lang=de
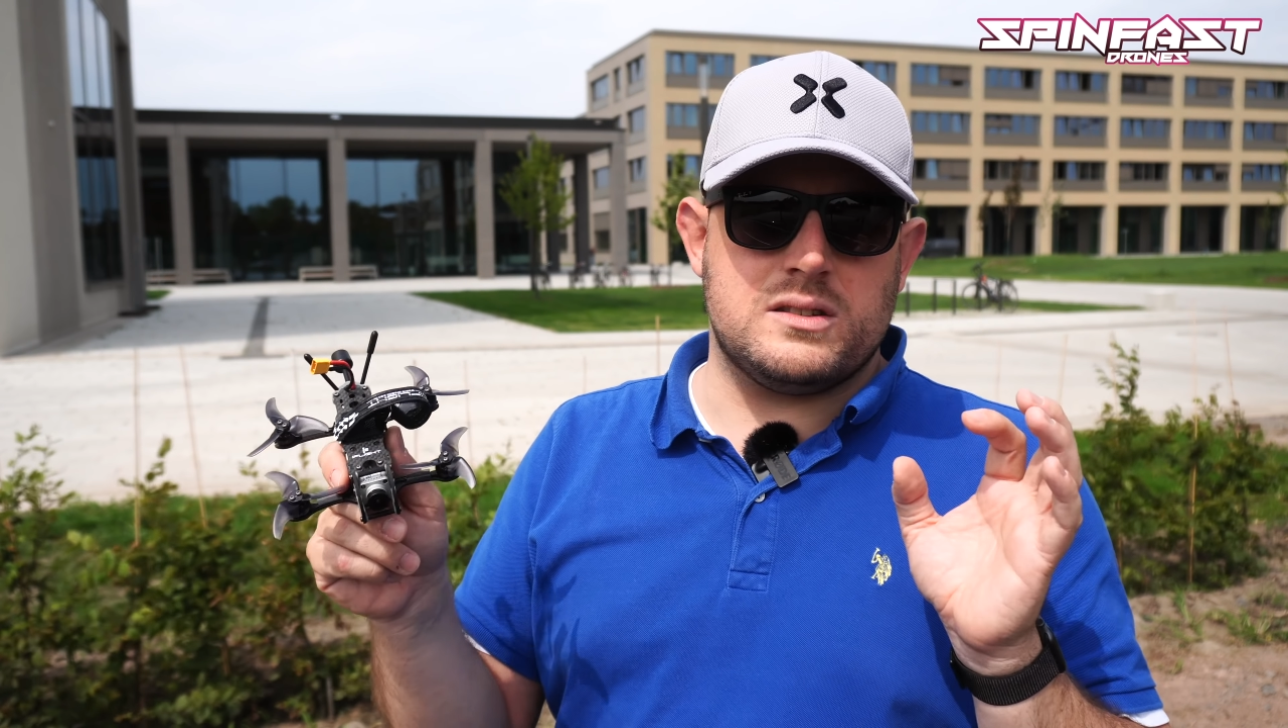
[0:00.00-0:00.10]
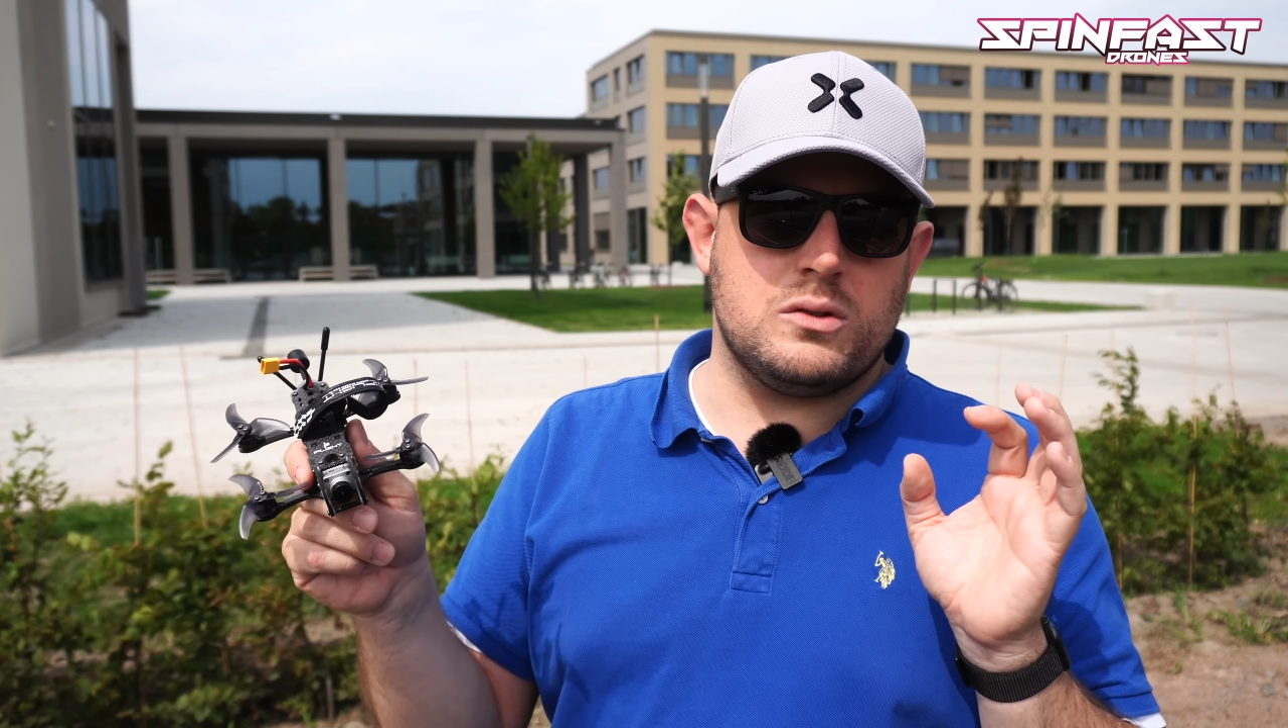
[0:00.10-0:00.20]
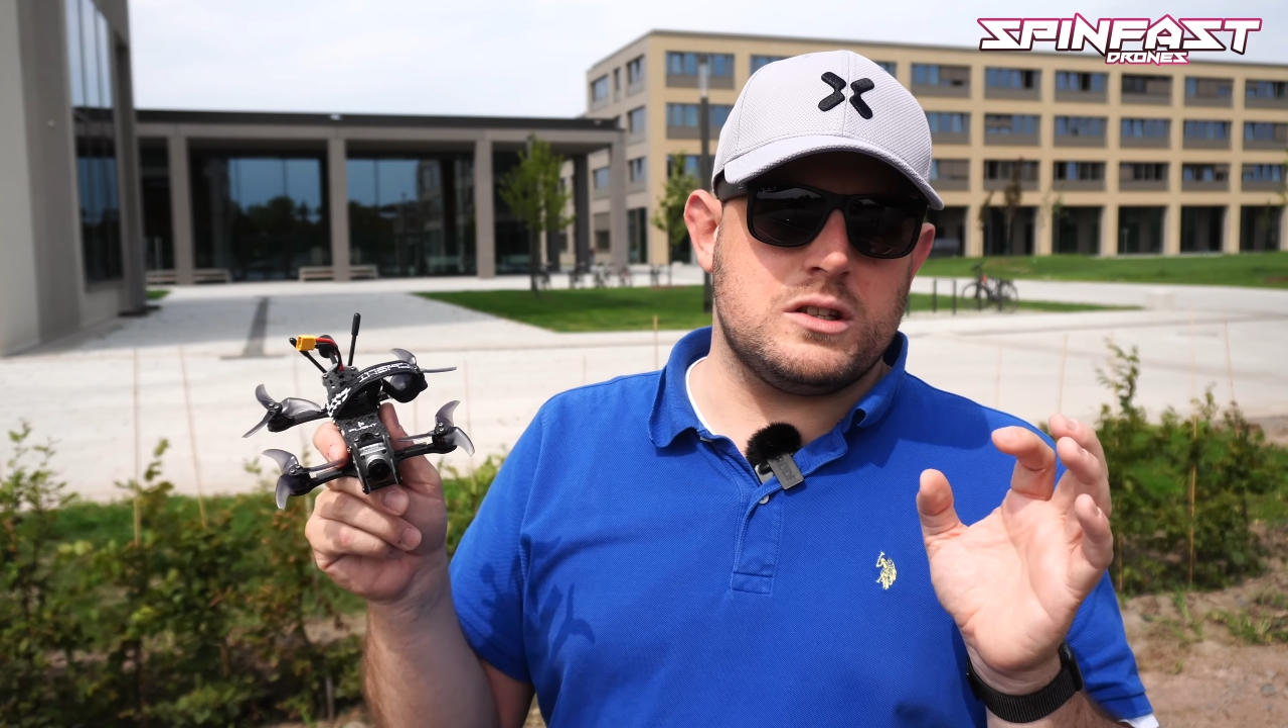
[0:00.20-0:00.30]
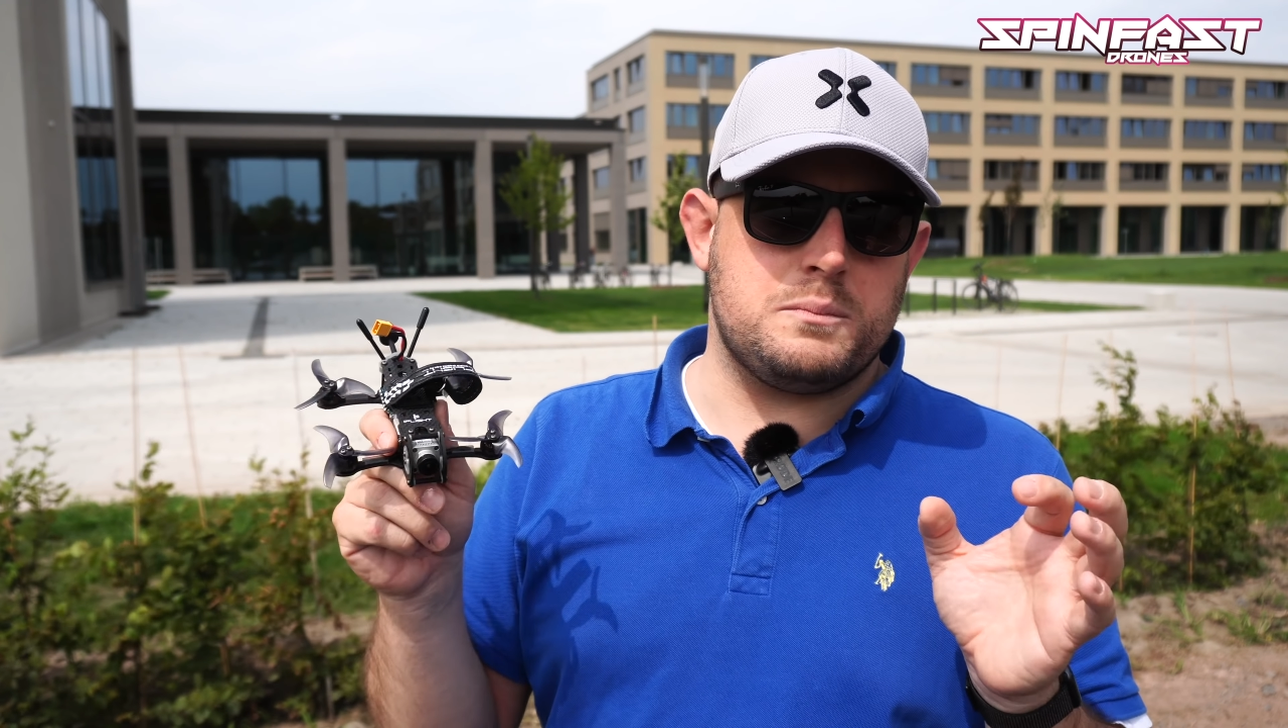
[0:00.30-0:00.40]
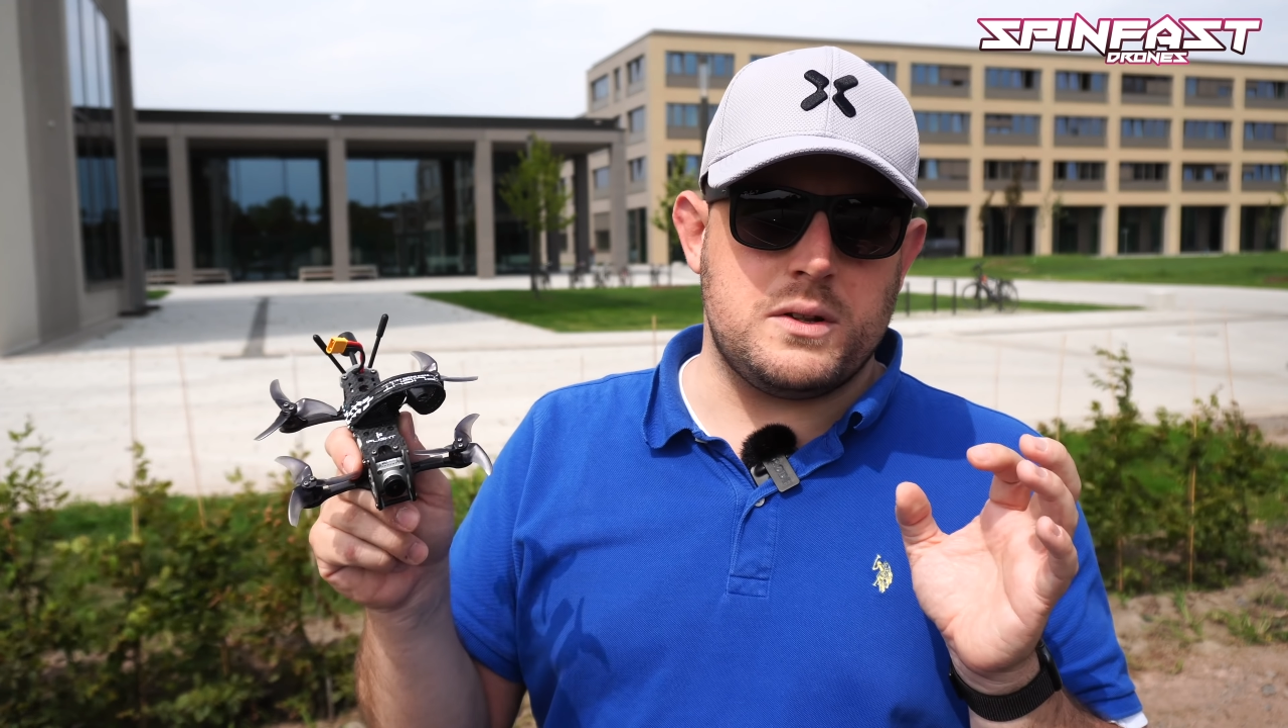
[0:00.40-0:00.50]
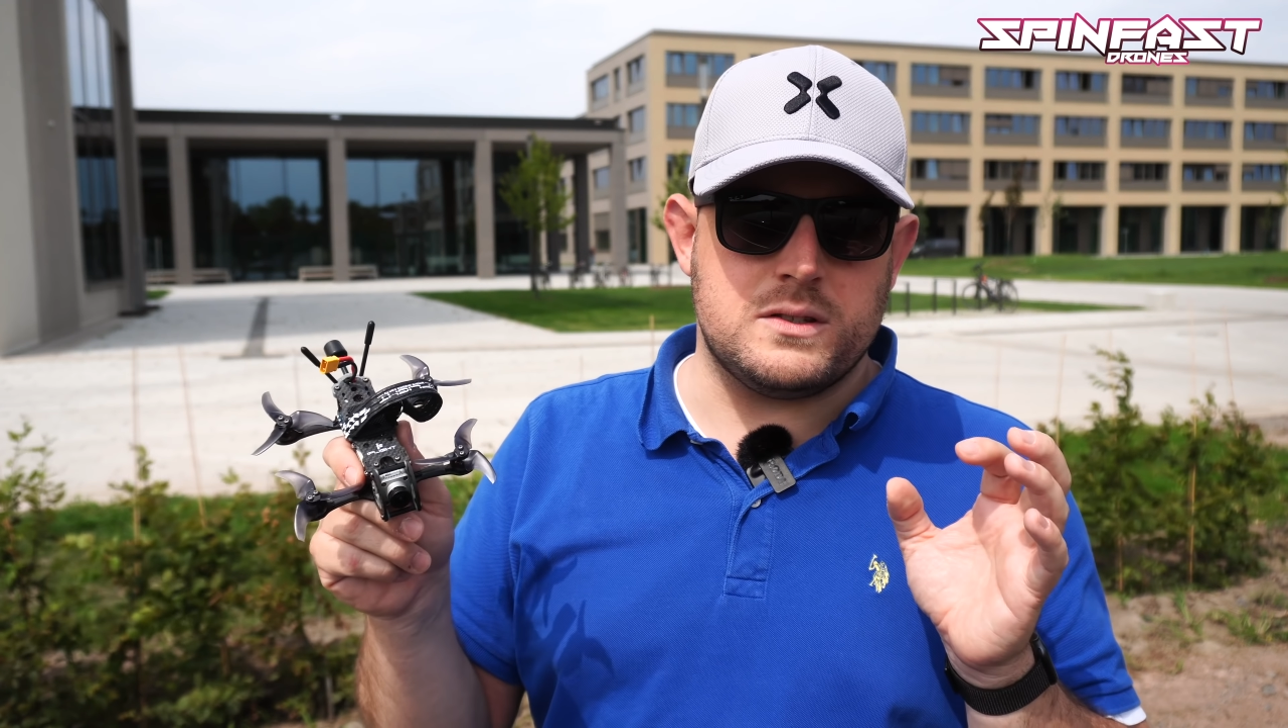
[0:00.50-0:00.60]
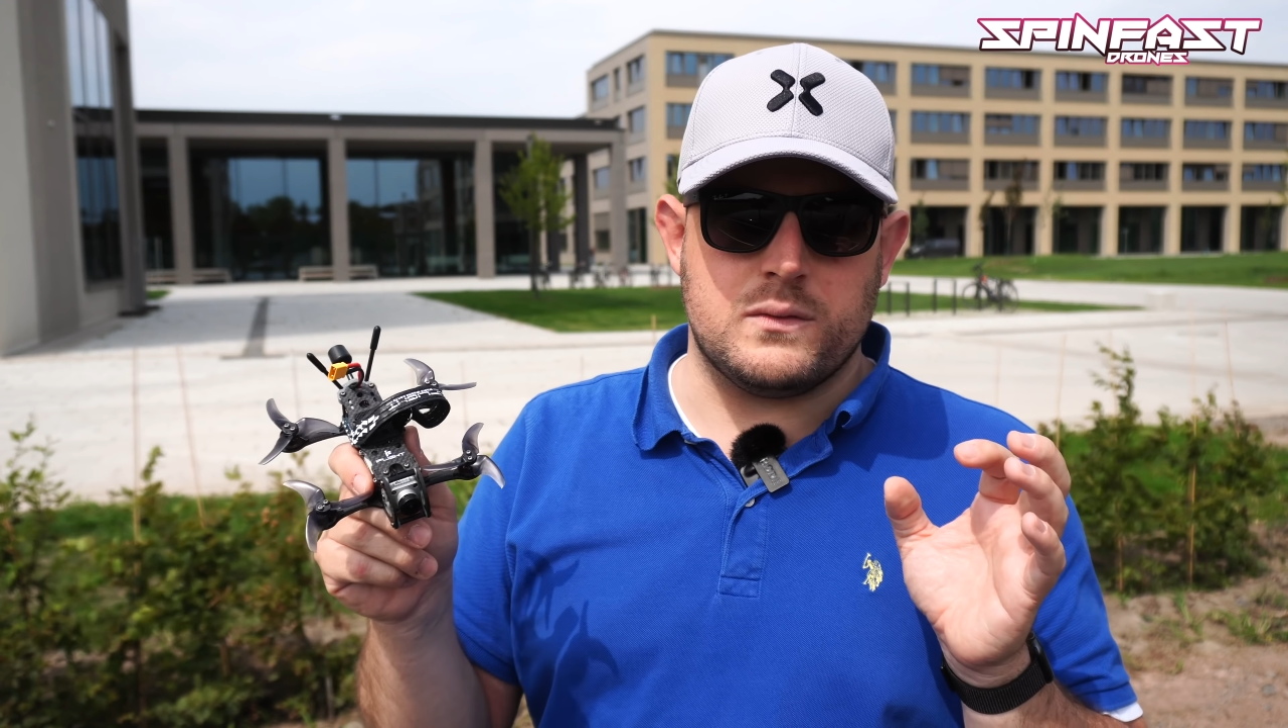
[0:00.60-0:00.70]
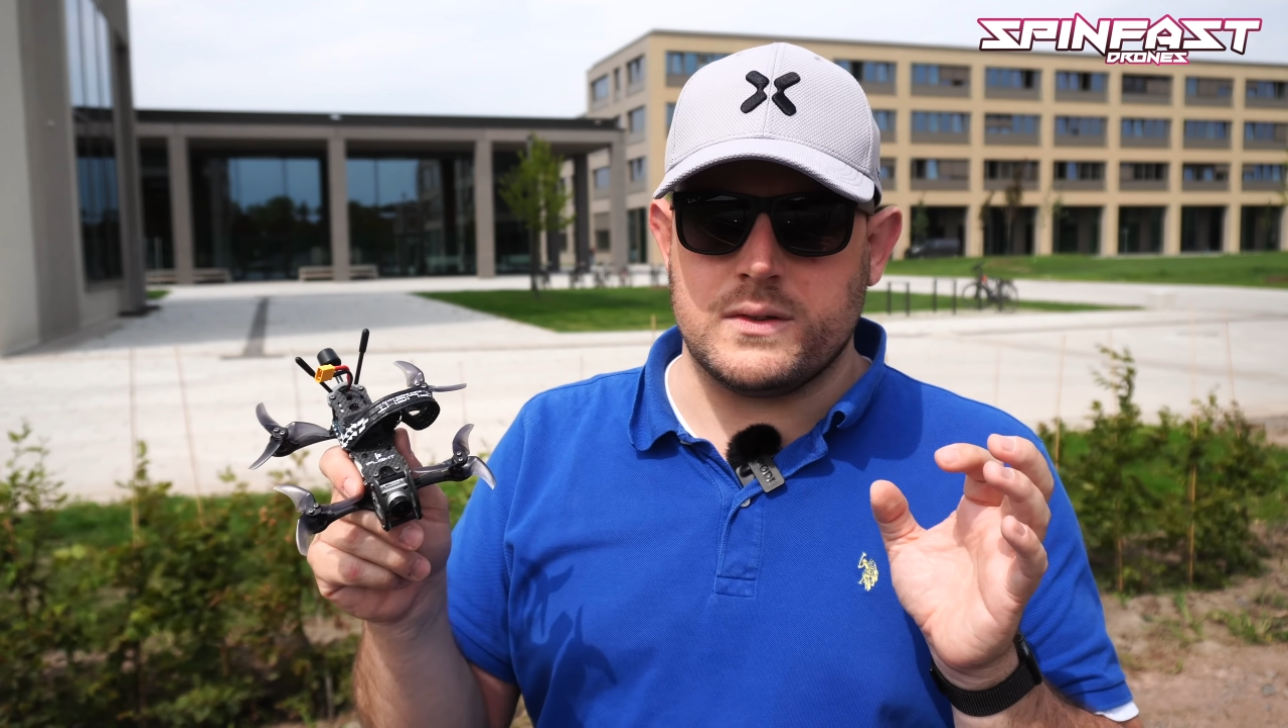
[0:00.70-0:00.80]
so responsive